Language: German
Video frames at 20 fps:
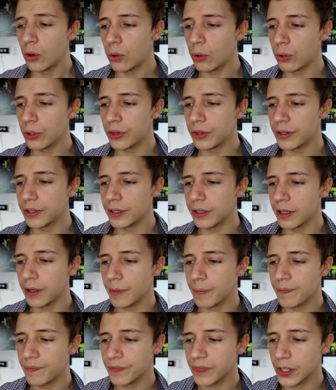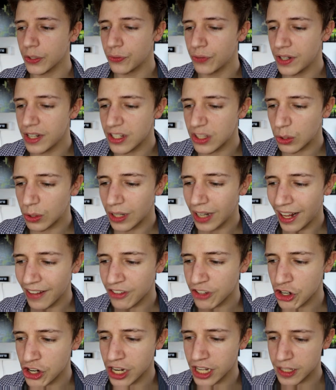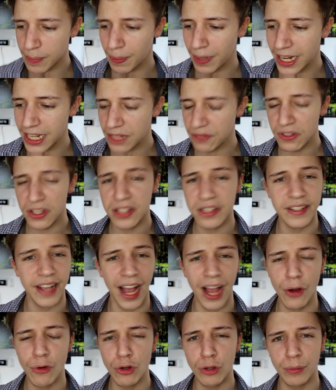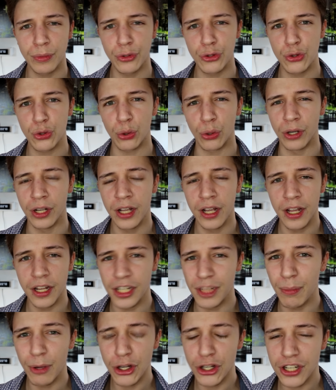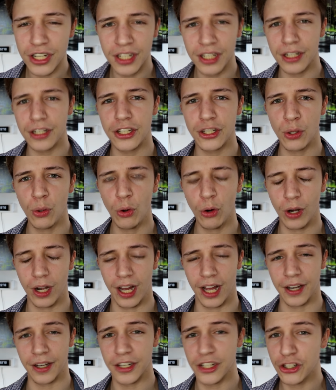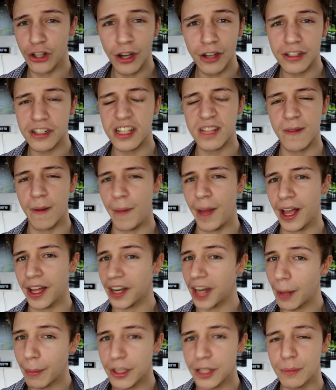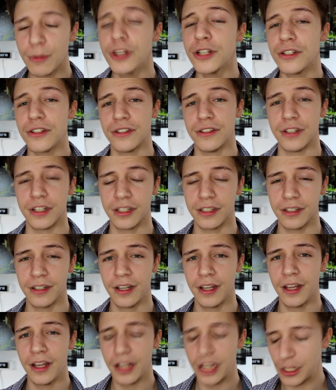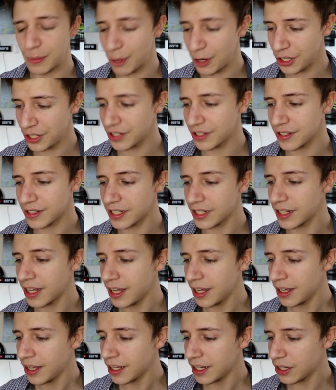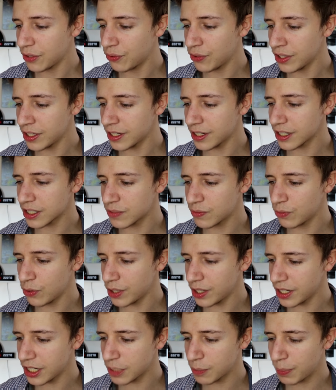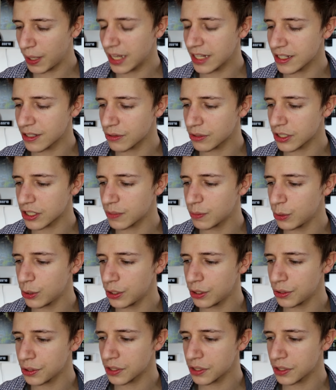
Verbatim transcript: Und ähm, ich finde so klassische Let's Plays wie Skyrim und so, die möchte ich hier nicht hochladen. Ich könnte es zwar machen, aber ich möchte es nicht. Ich möchte es nicht. Ich finde, das würde nicht passen und das würde